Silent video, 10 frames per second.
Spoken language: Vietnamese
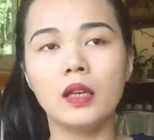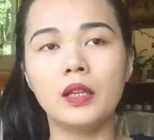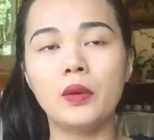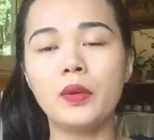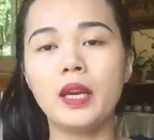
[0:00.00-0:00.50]

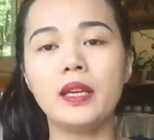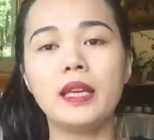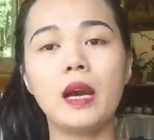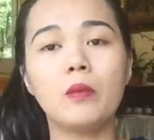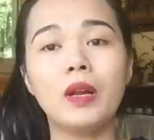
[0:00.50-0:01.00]
nhiều khi
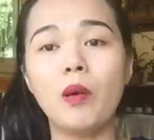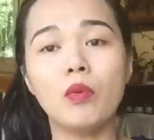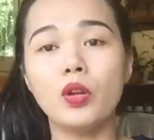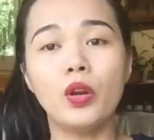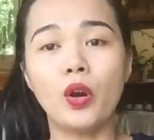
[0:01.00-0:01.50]
chồng nó
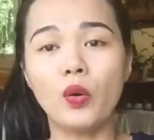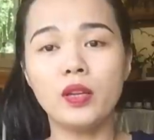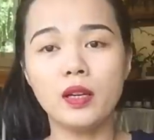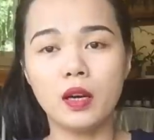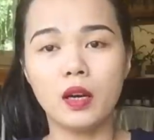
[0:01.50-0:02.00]
không có gì nổi
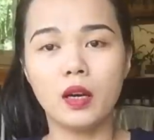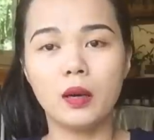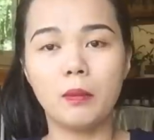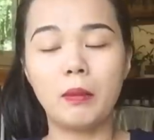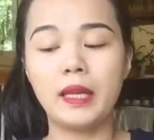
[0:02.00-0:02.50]
trứng
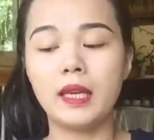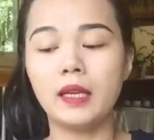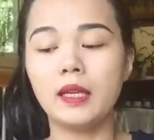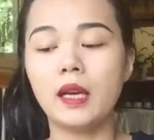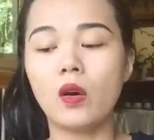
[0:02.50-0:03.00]
ngựa mà
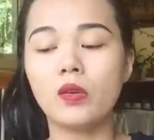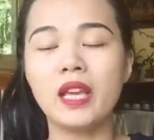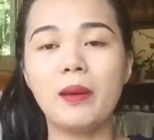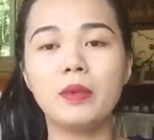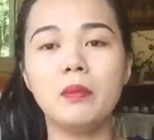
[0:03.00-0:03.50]
những cái con
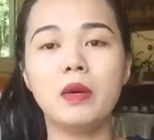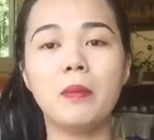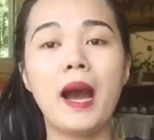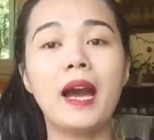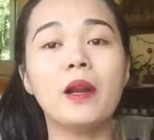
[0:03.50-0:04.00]
giáp thứ
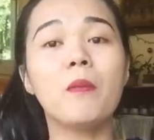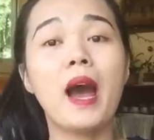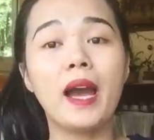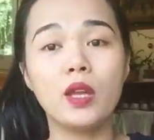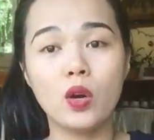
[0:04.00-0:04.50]
13 nó
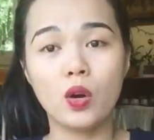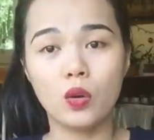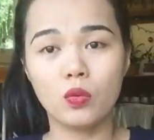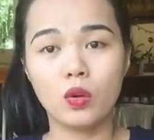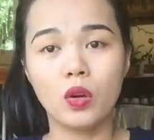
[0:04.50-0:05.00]
bay
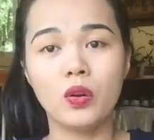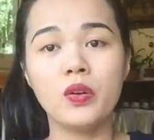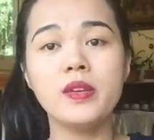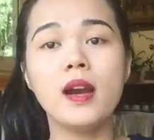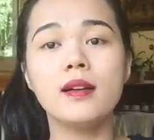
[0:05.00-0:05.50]
vô
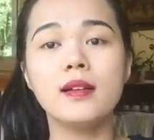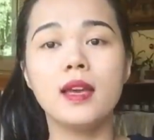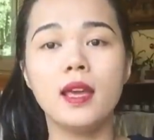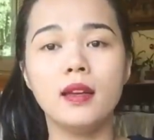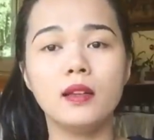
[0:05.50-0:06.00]
nó dâng
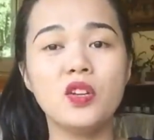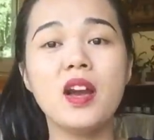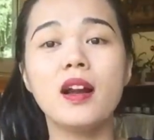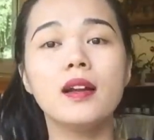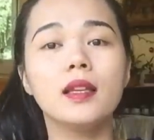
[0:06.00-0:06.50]
hiến nó
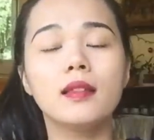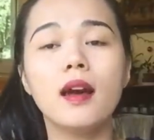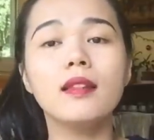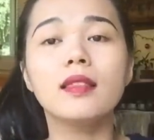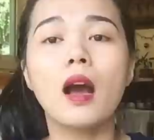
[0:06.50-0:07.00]
dâng lên
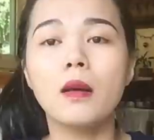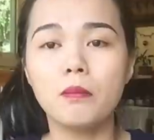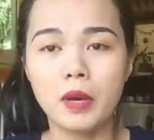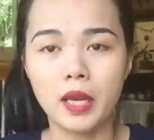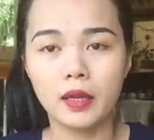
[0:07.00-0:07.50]
tới
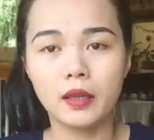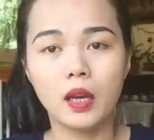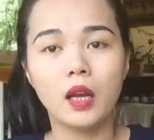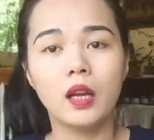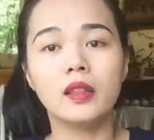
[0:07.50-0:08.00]
tận miệng
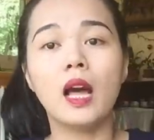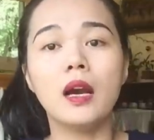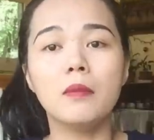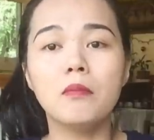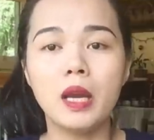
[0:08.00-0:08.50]

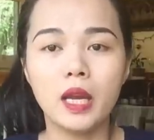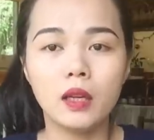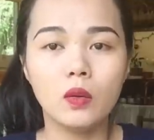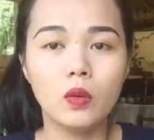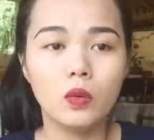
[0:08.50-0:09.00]
tận
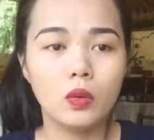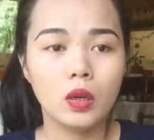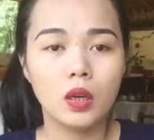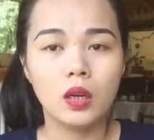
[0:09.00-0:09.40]
miệng luôn